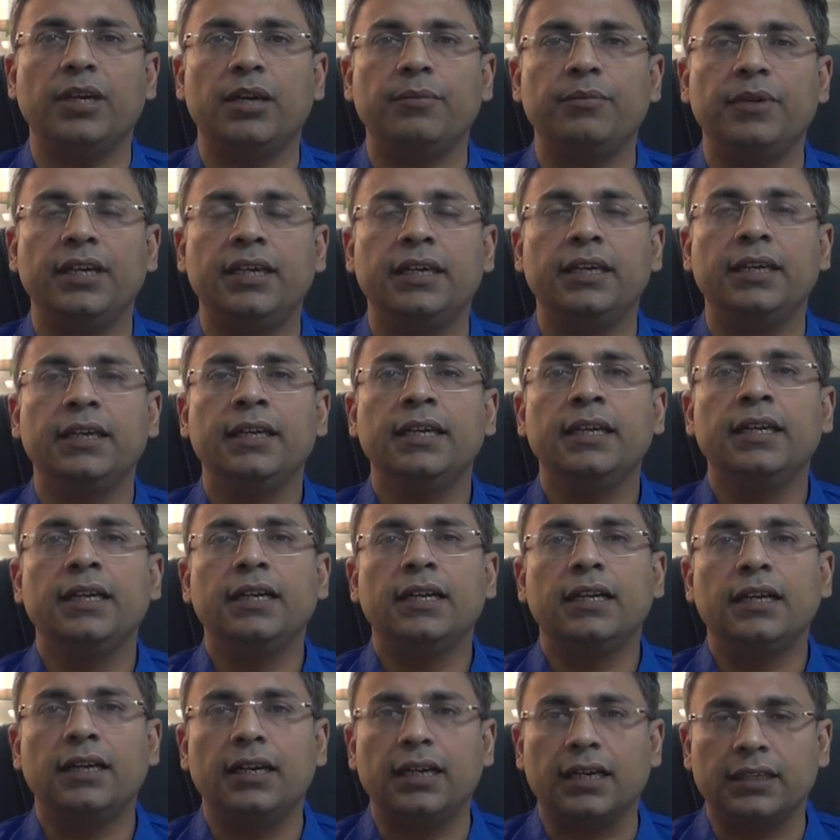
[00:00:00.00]
में हमें
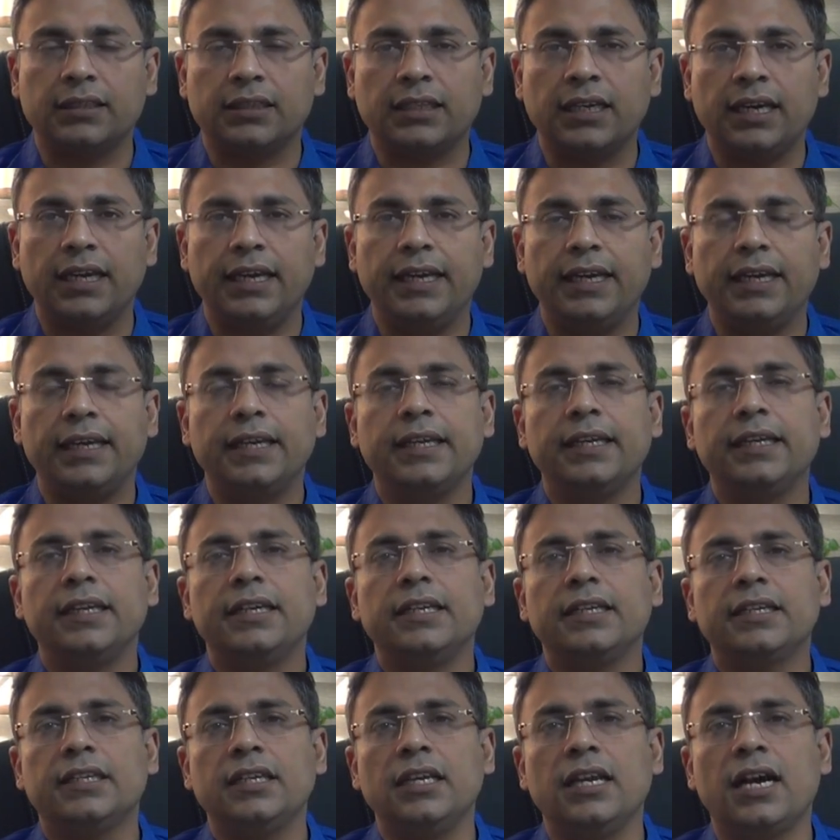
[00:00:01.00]
लगता है
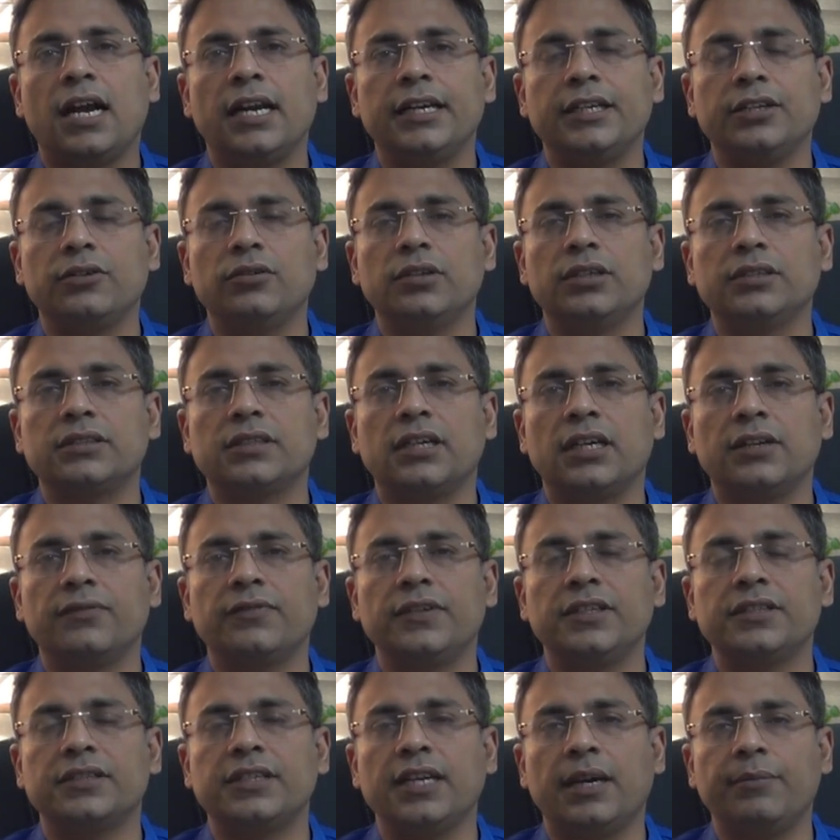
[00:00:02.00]
कि आर्टिकुलर
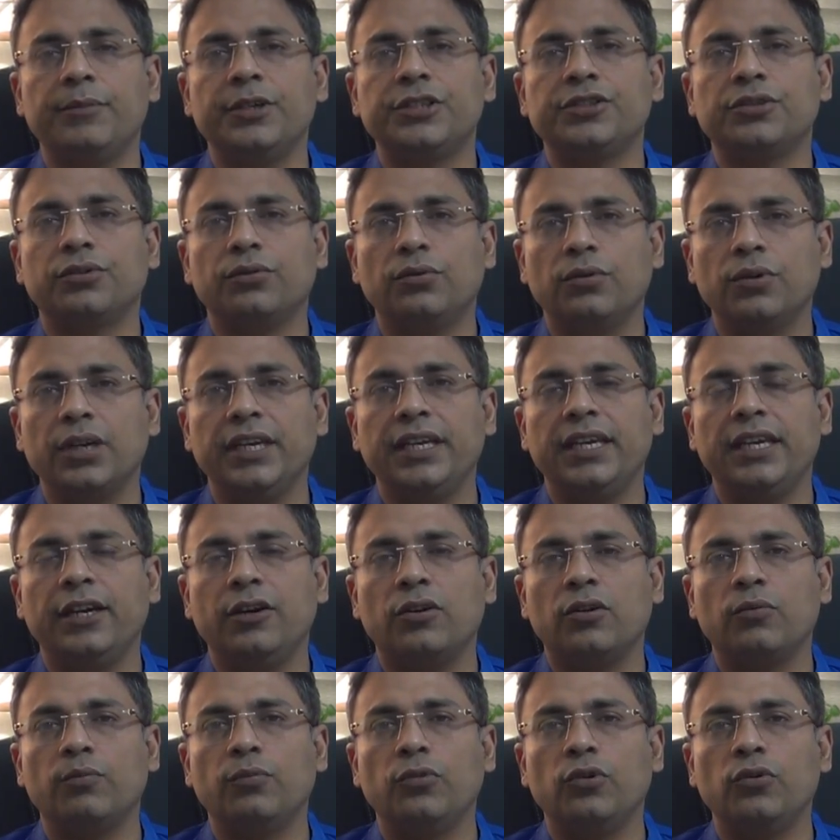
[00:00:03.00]
सरफेस डैमेज हो गई है
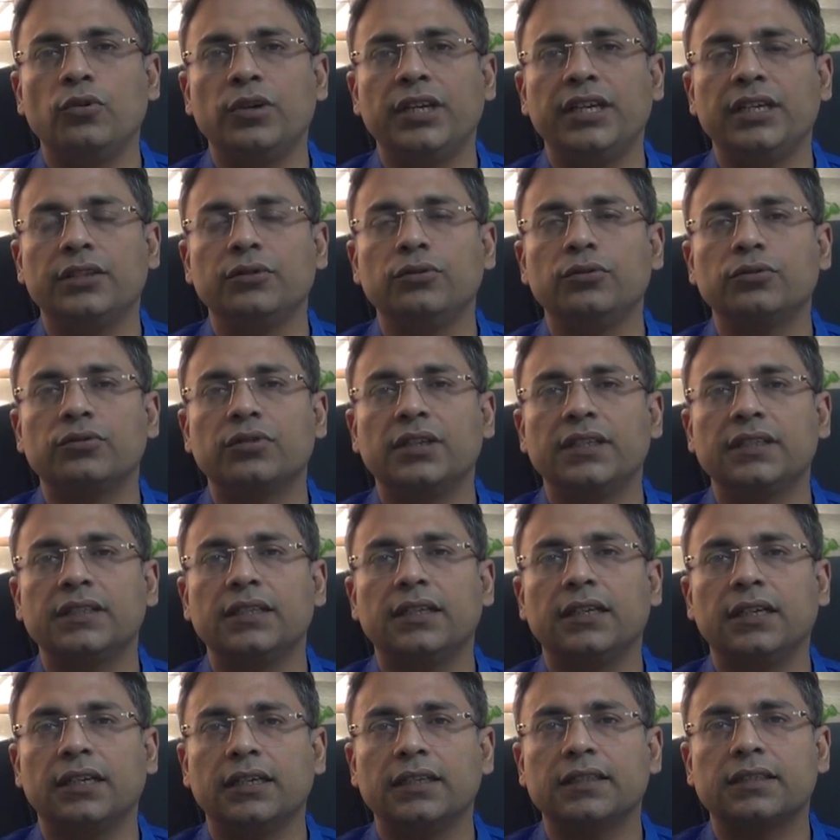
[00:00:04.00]
और बोन एक दूसरे
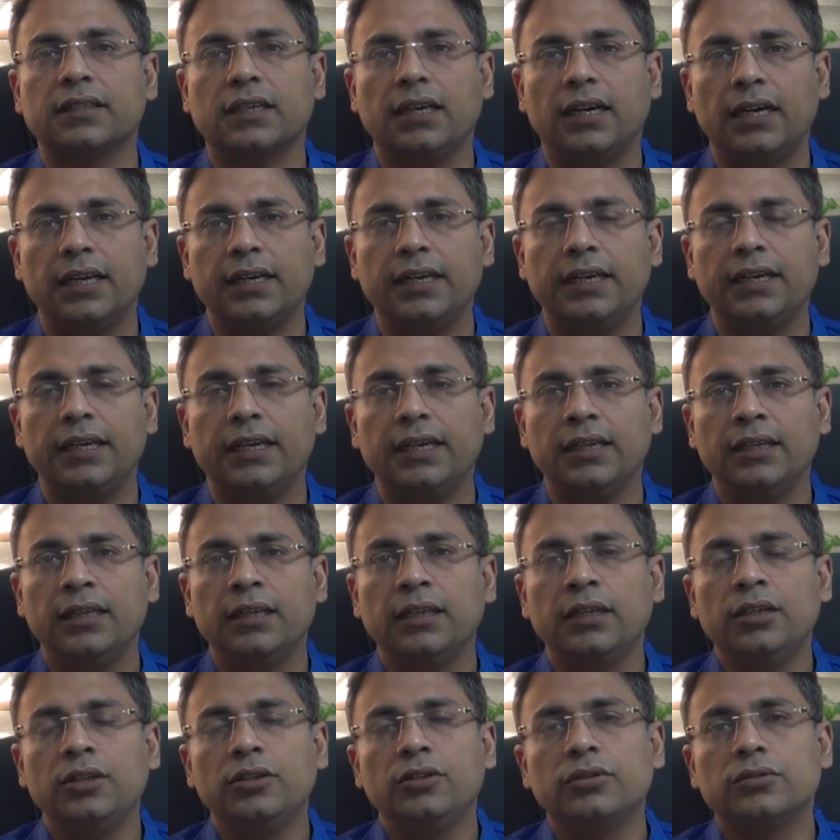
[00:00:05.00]
से रगस खा रही है
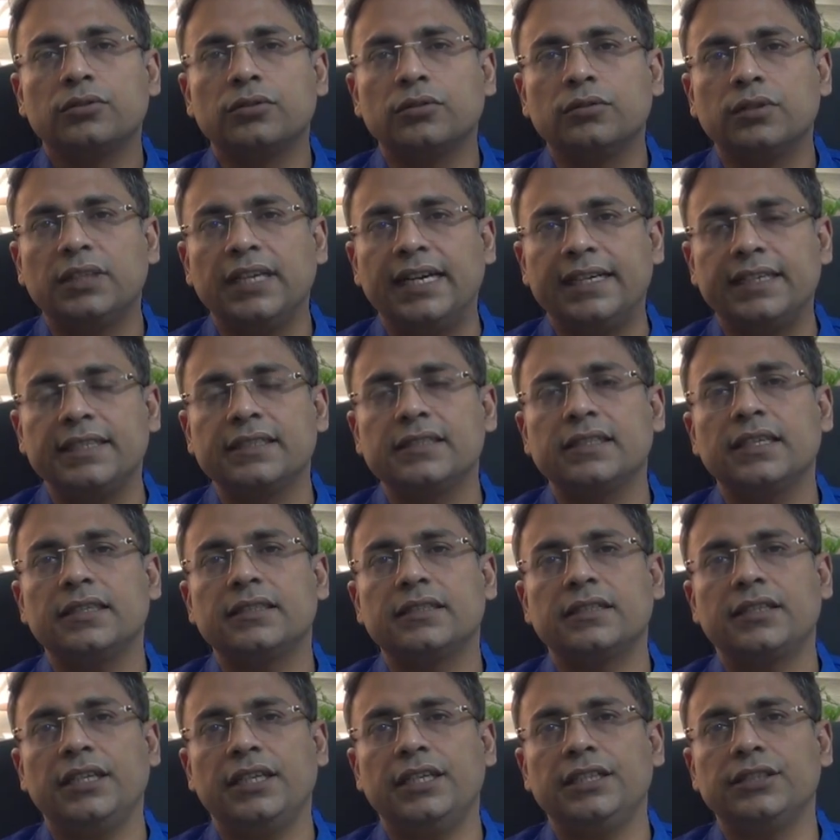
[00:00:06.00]
सो दैट इज़ द
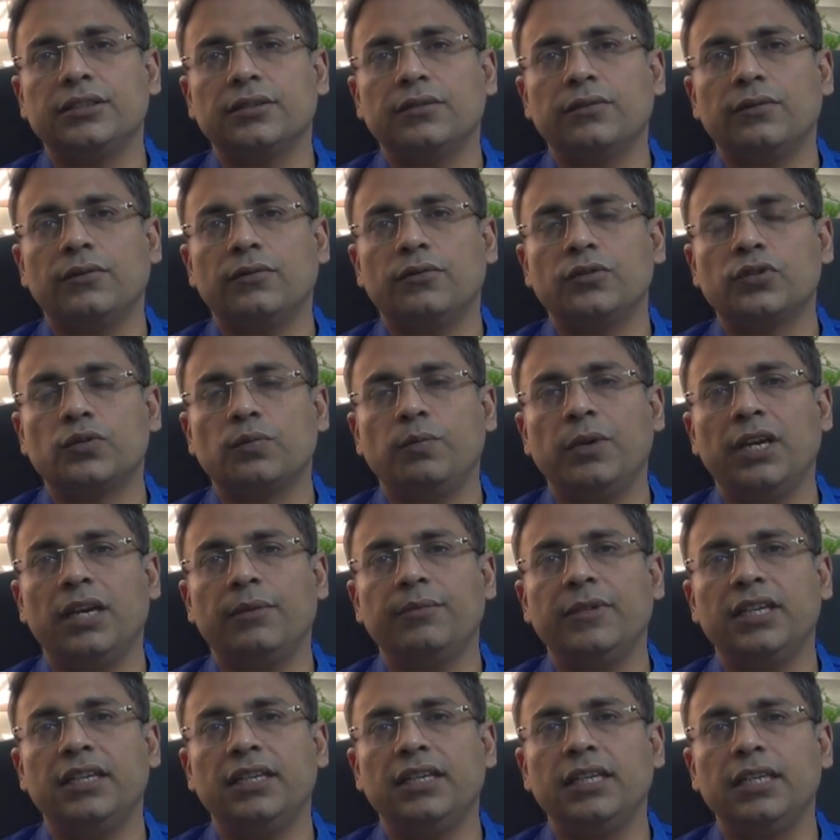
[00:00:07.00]
स्टेज उस पर
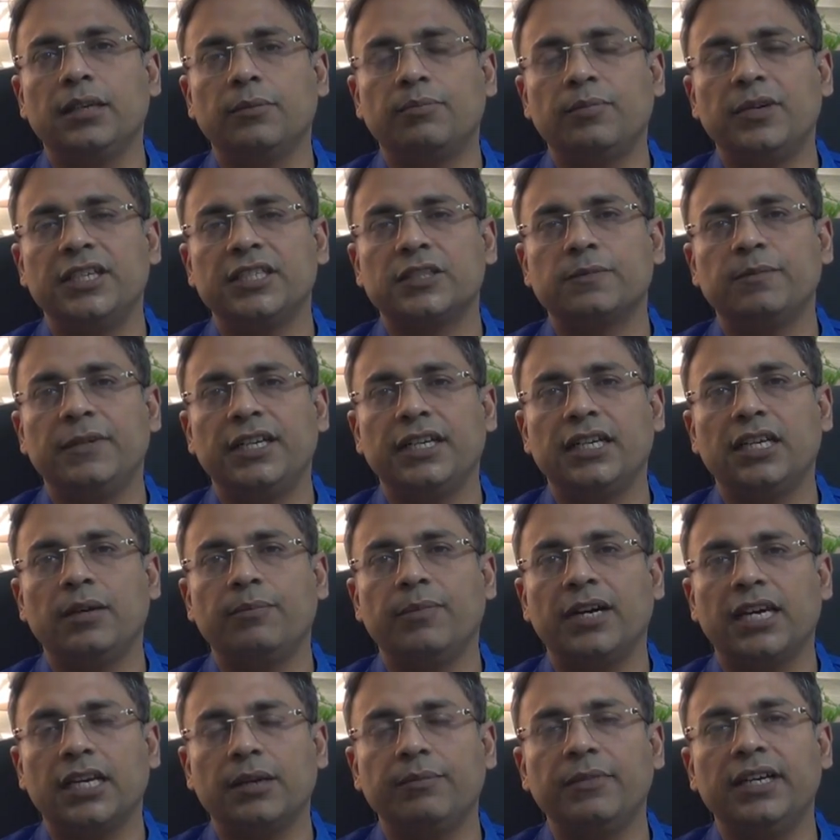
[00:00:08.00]
हमें नी रिप्लेसमेंट के
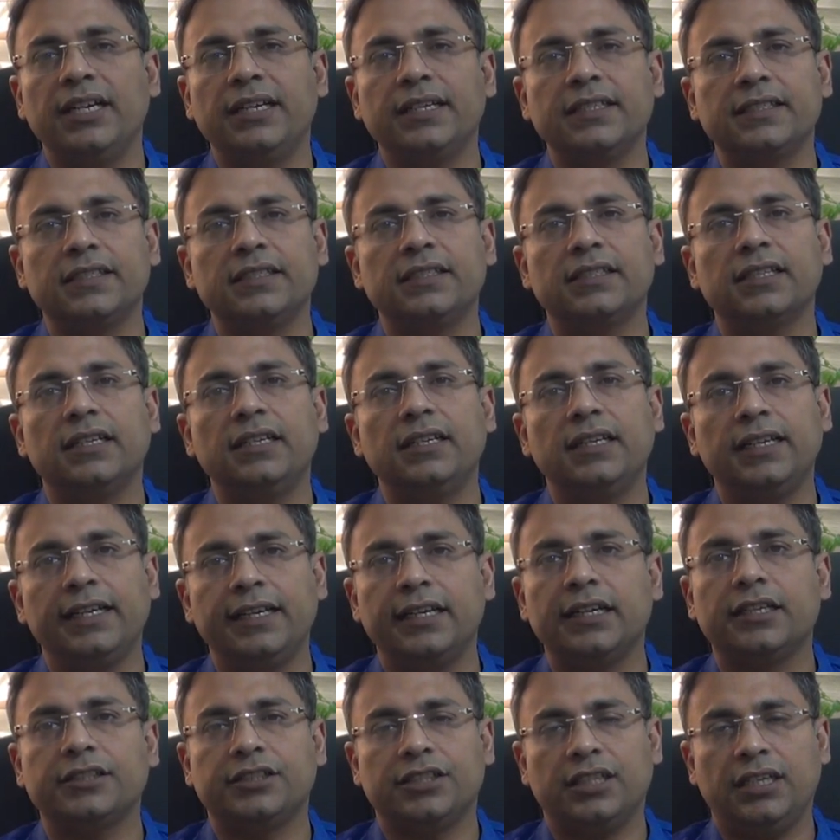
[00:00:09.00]
बारे में डिसीजन
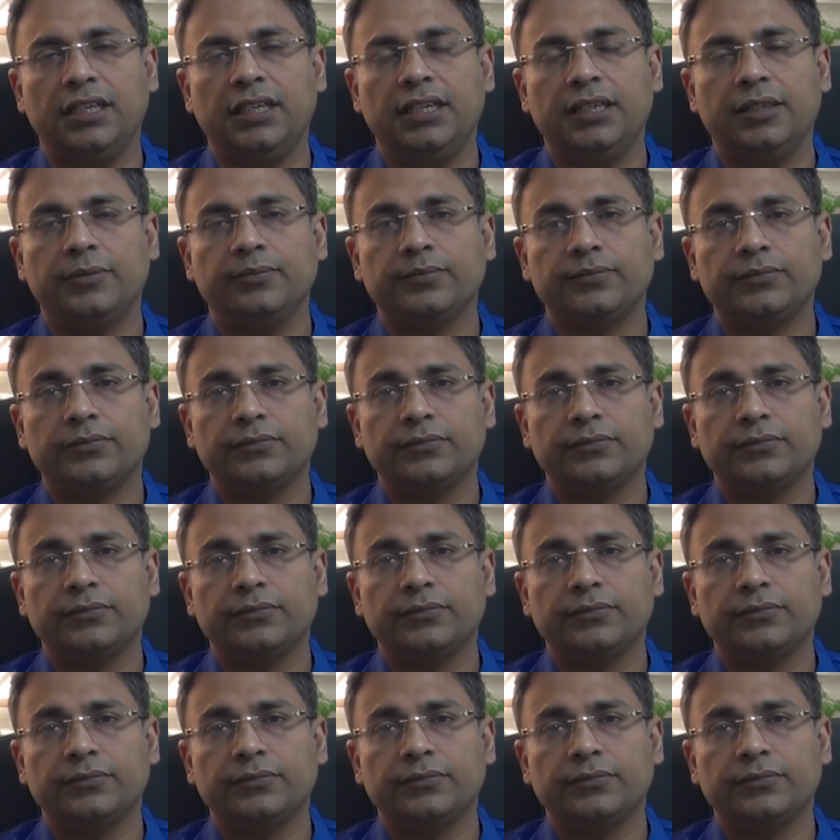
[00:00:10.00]
लेना चाहिए